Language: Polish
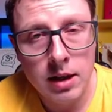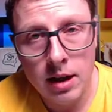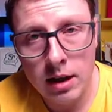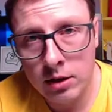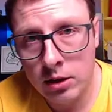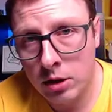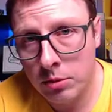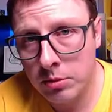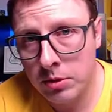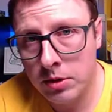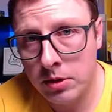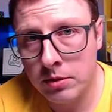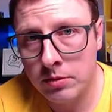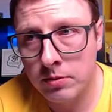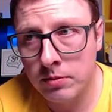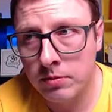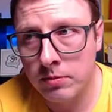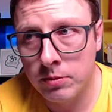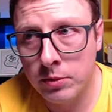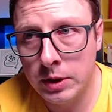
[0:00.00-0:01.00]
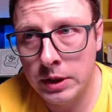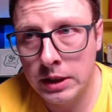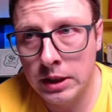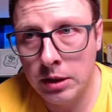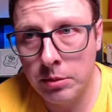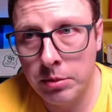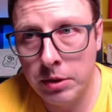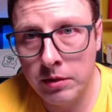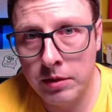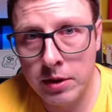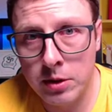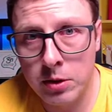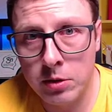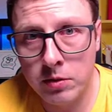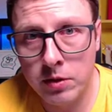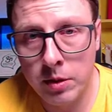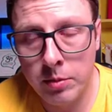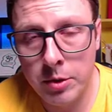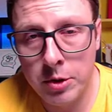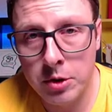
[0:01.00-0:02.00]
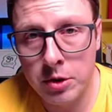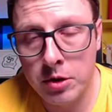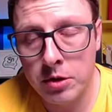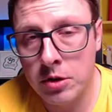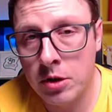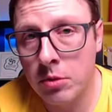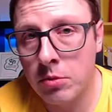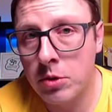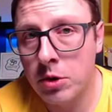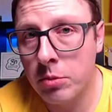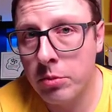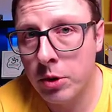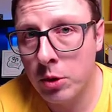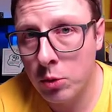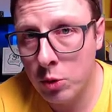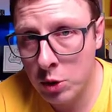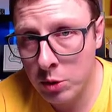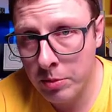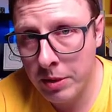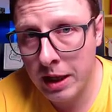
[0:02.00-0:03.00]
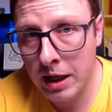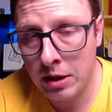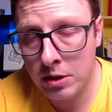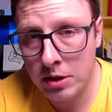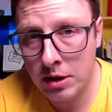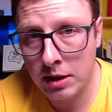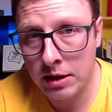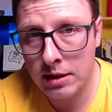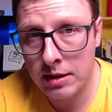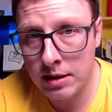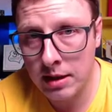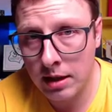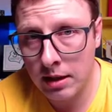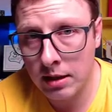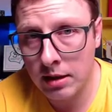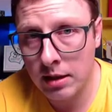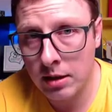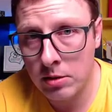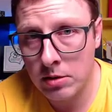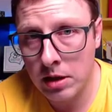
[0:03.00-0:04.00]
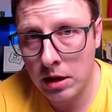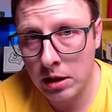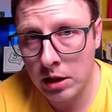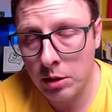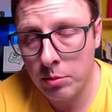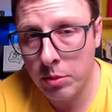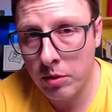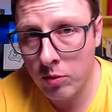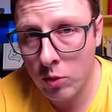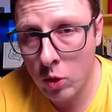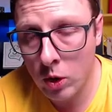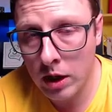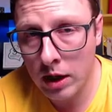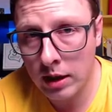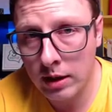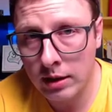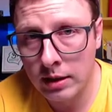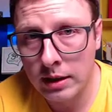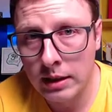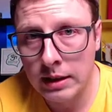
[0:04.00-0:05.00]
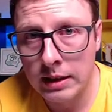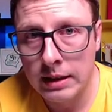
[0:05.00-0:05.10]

atomy wszystkich pierwiastków chemicznych chcą sobie uzbierać taki stan na ostatnich powłokach